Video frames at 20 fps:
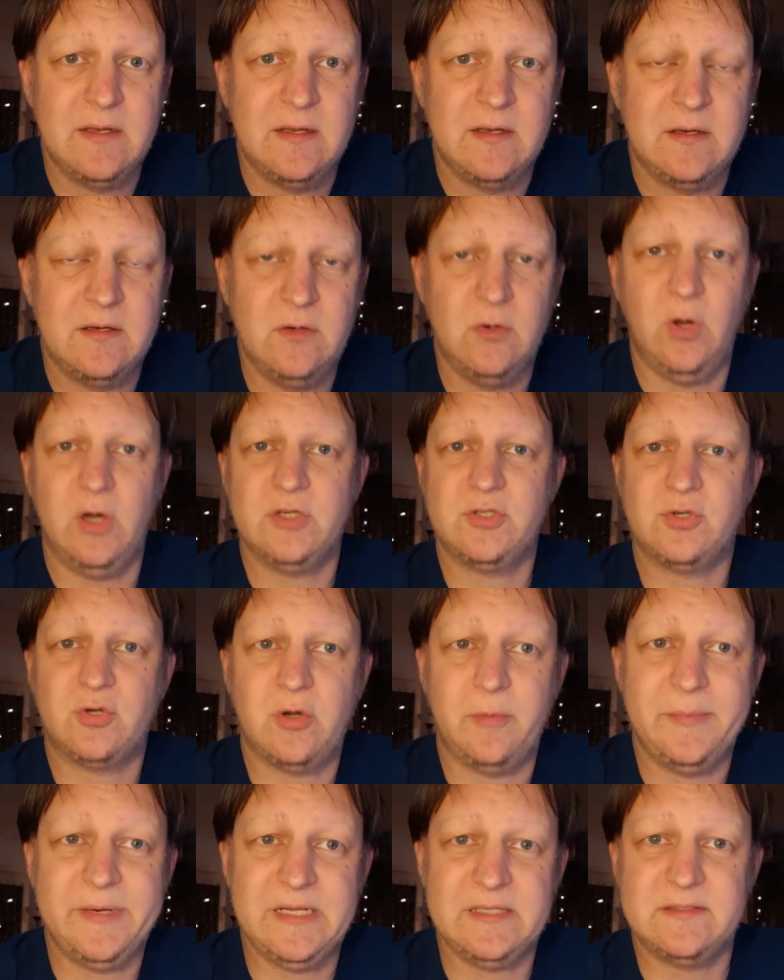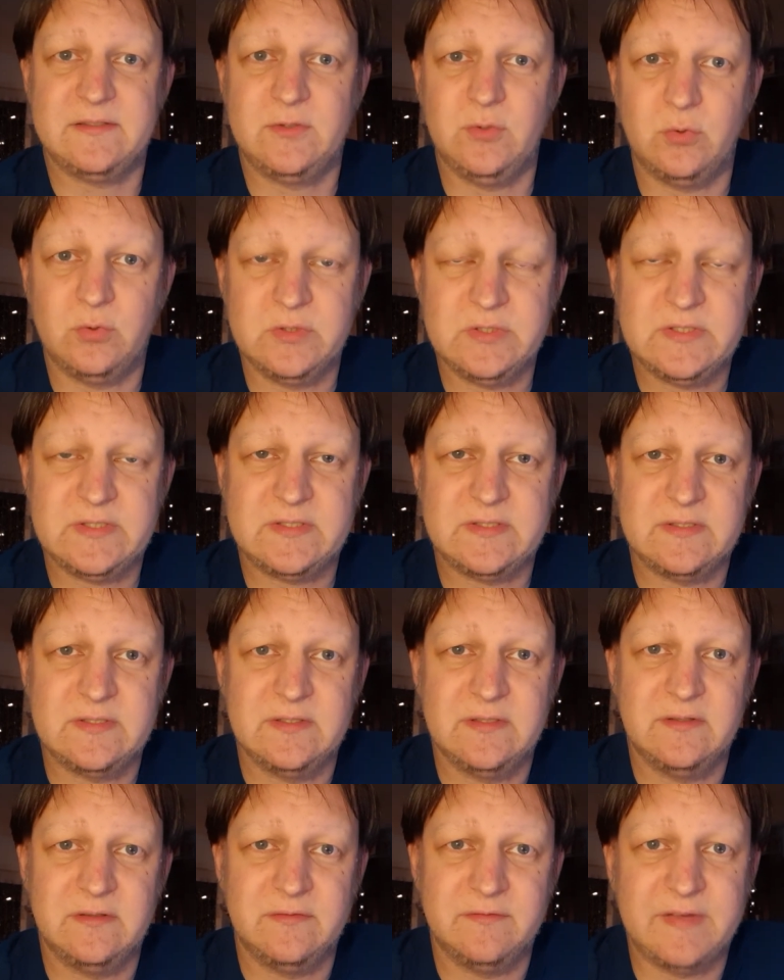nordische kombinations
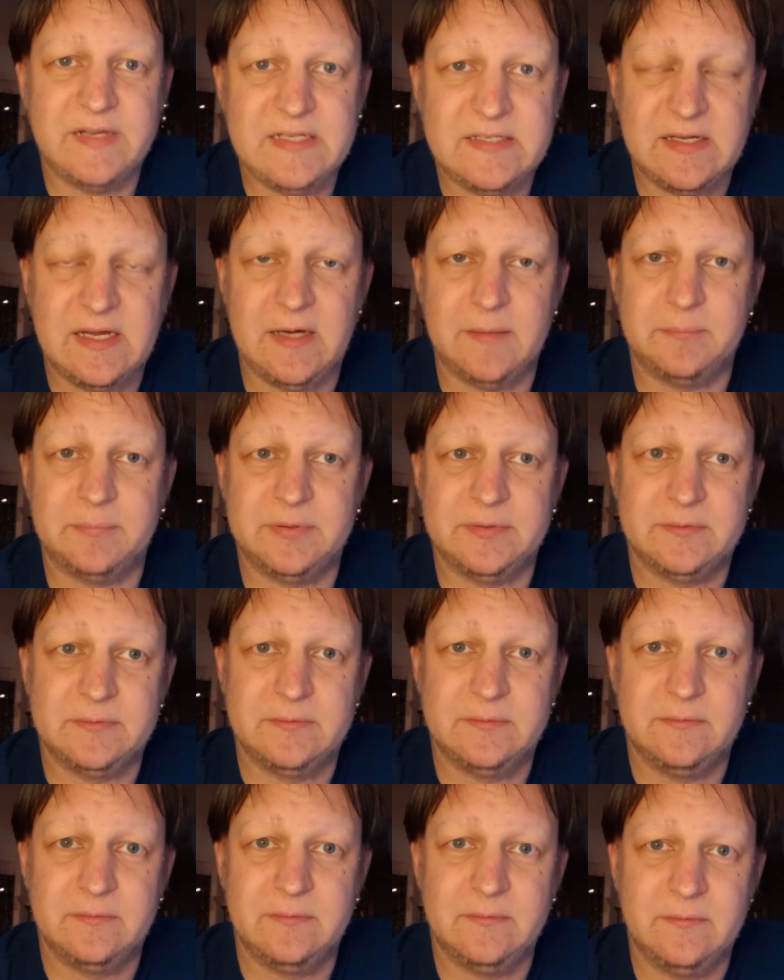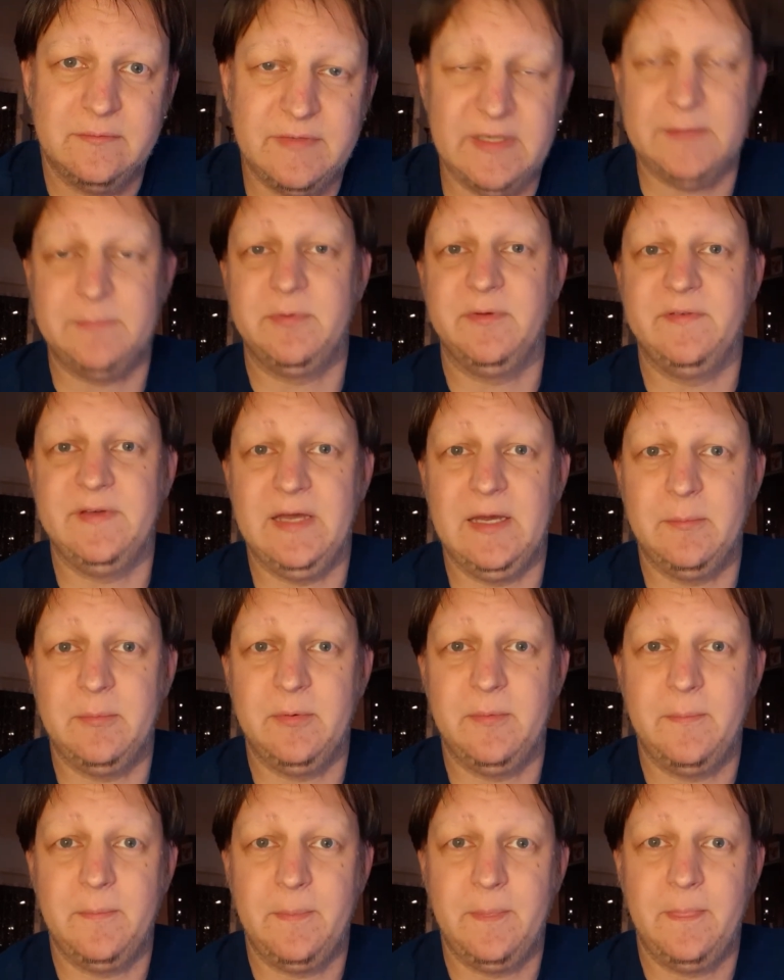weltcup Wettbewerb
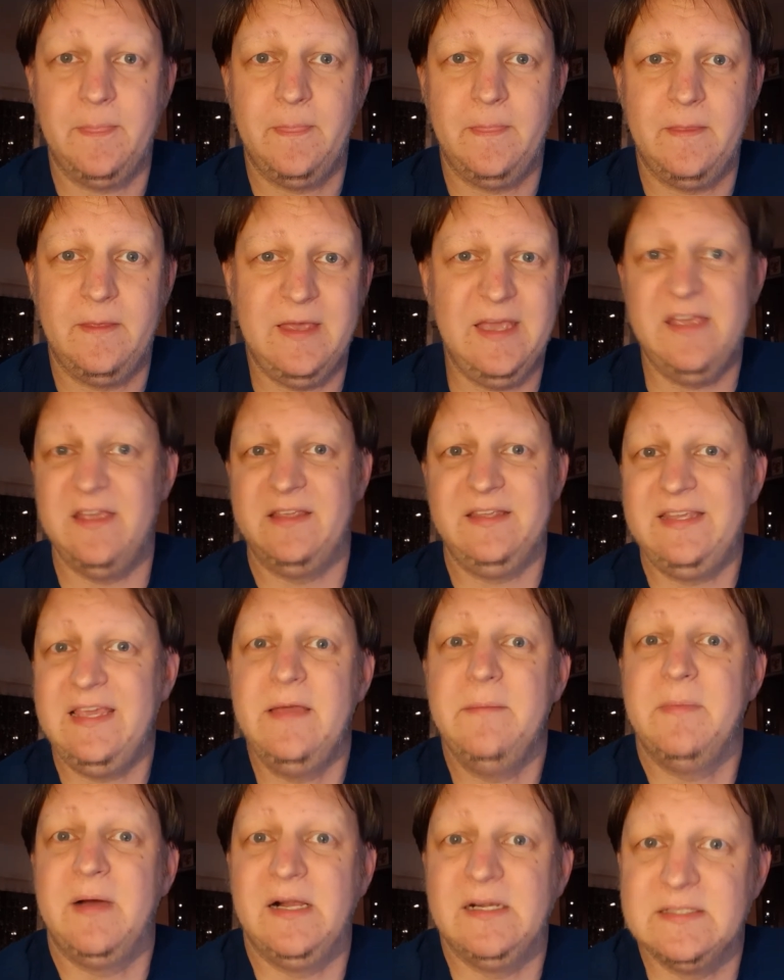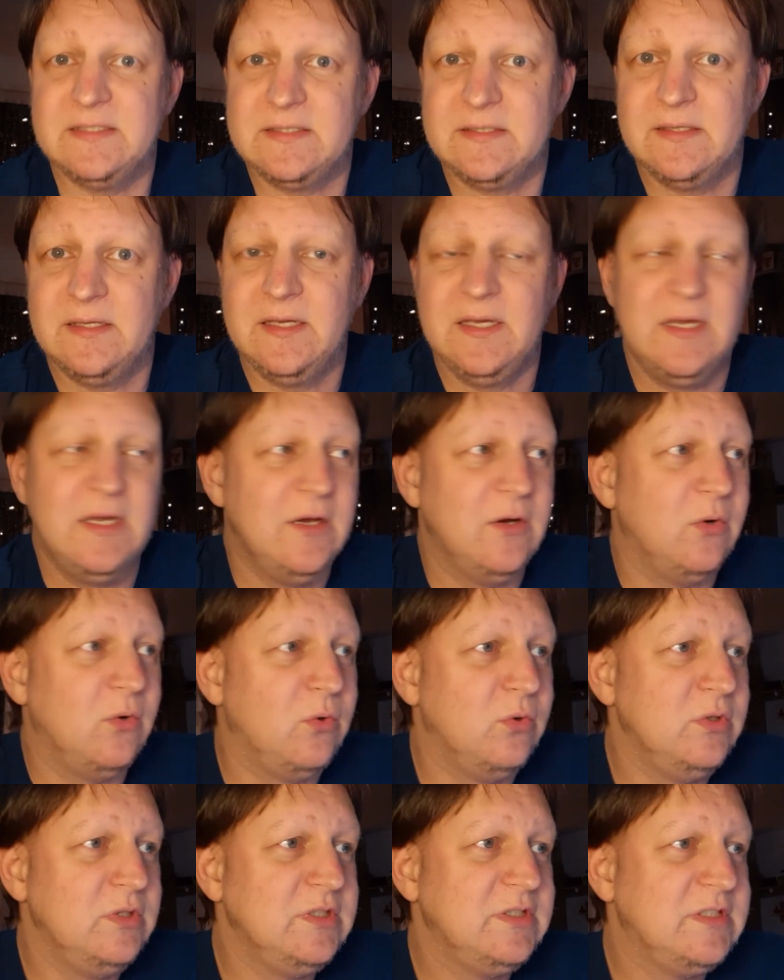äh, jemals.
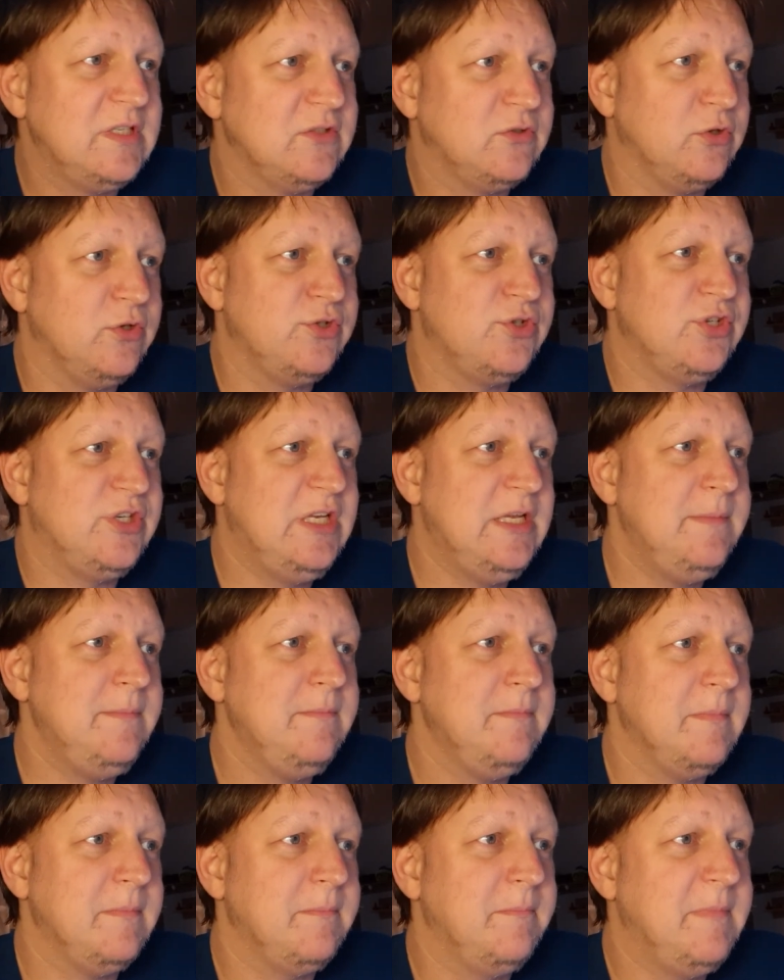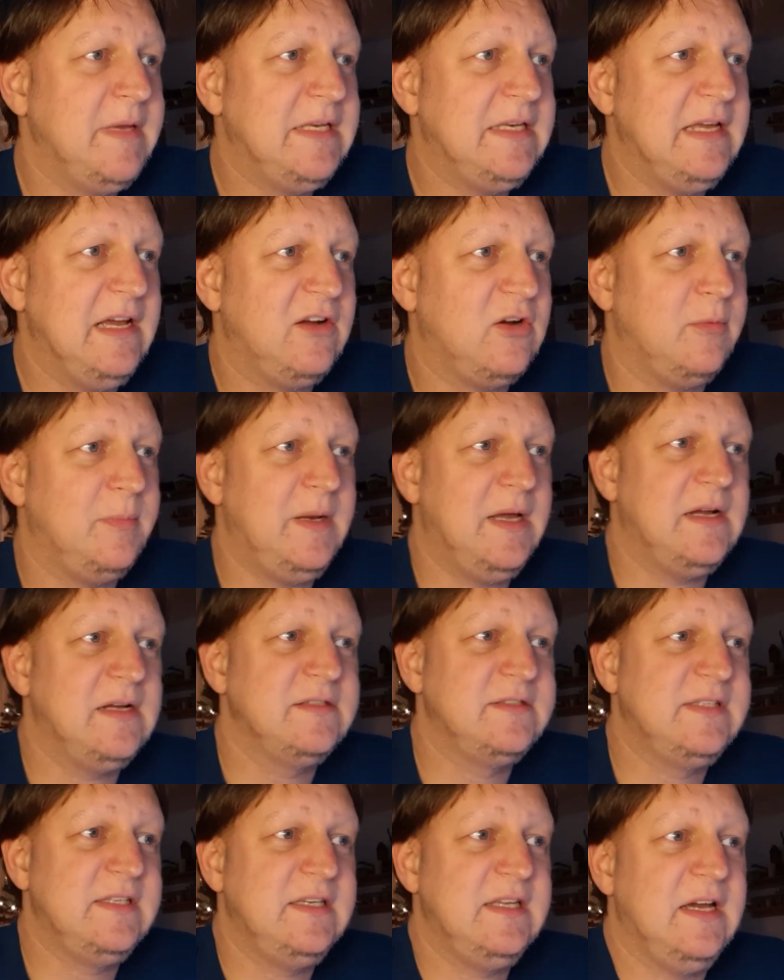Und das deutsche Team mit Jakob
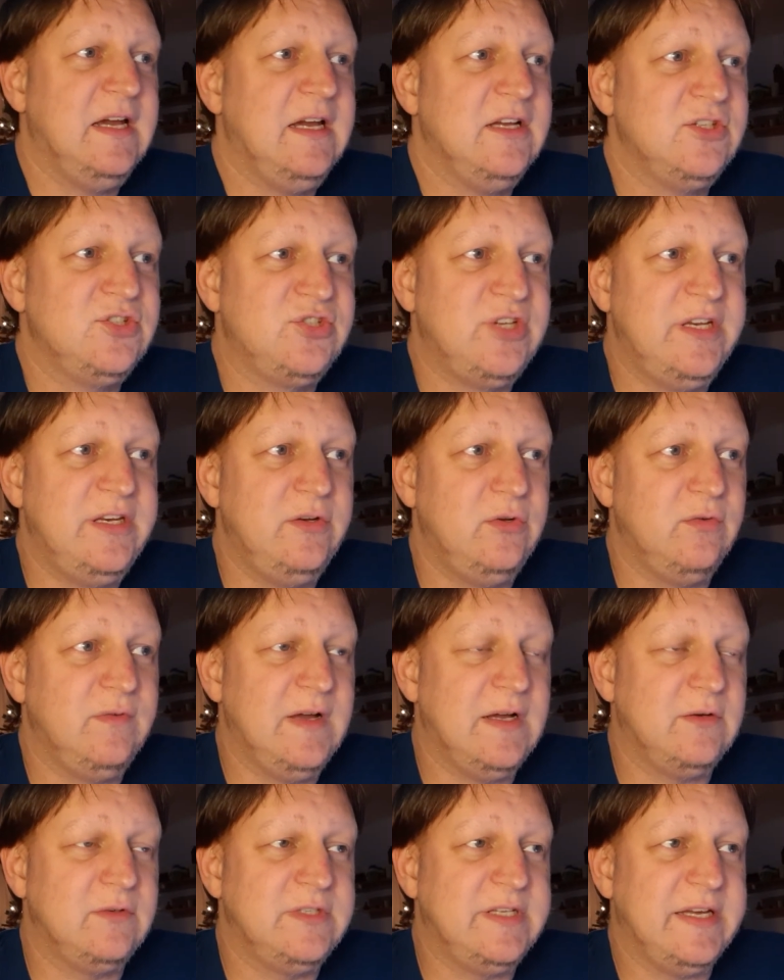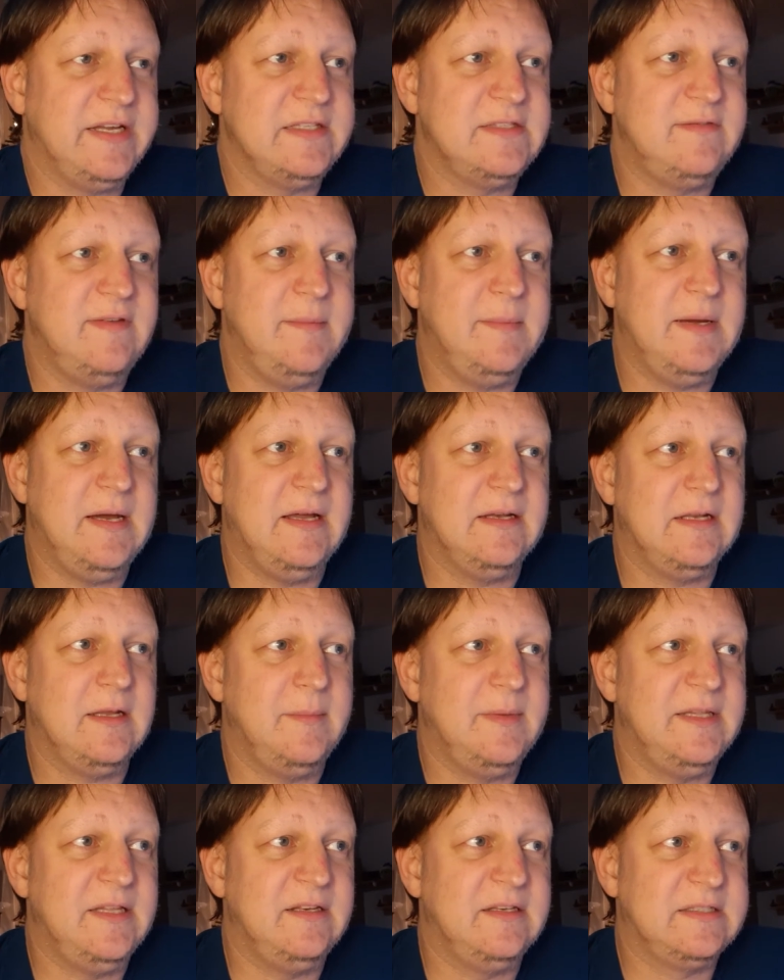Langes, Cindy Haas, Jenny Nowak und Terence Weber hat
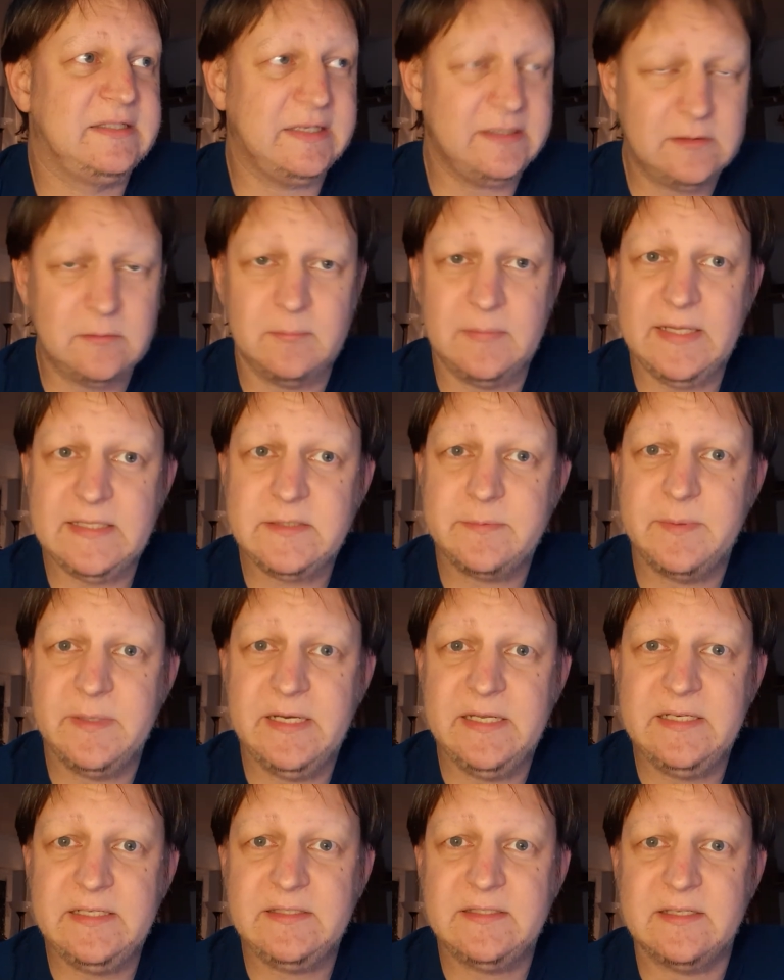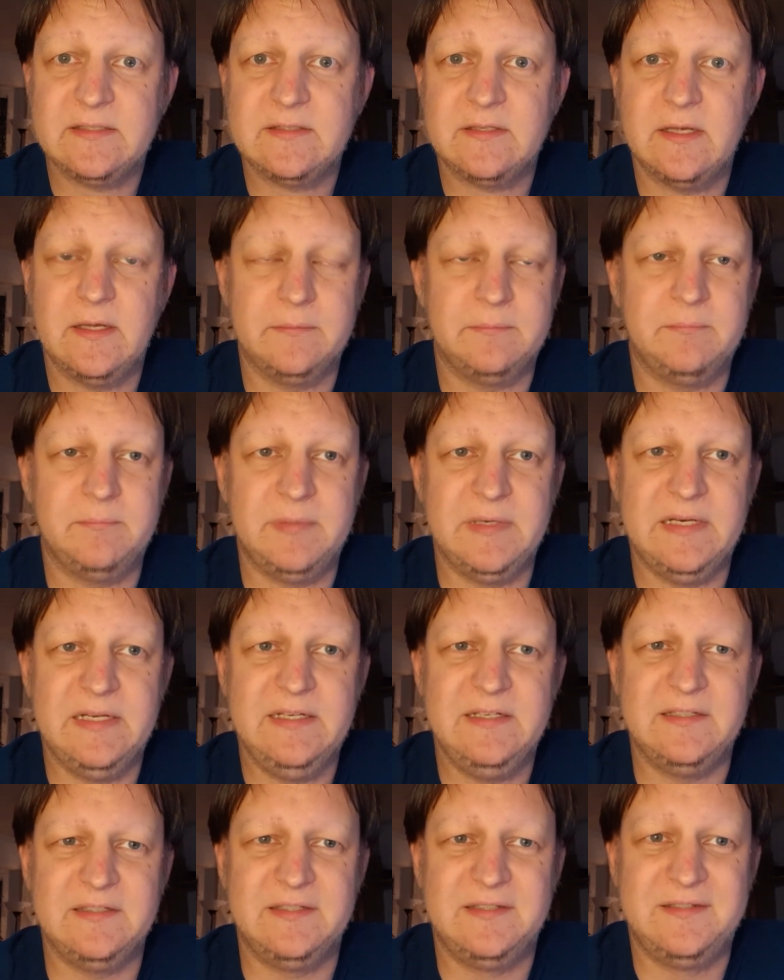dabei den dritten Platz beledigt. Das äh,
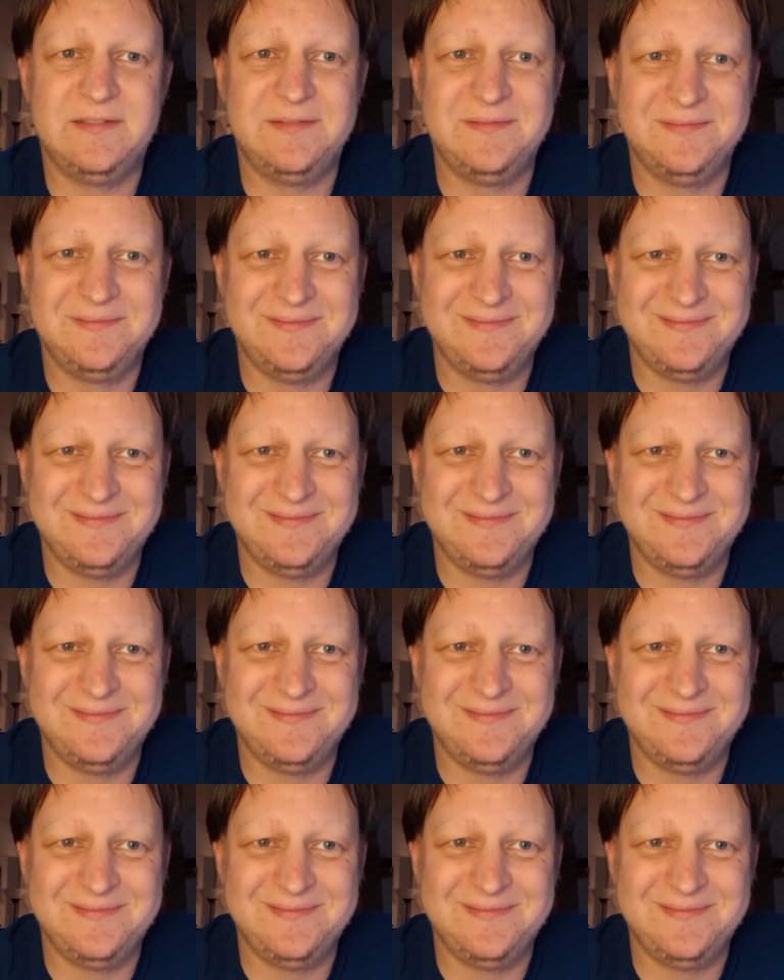beledigt.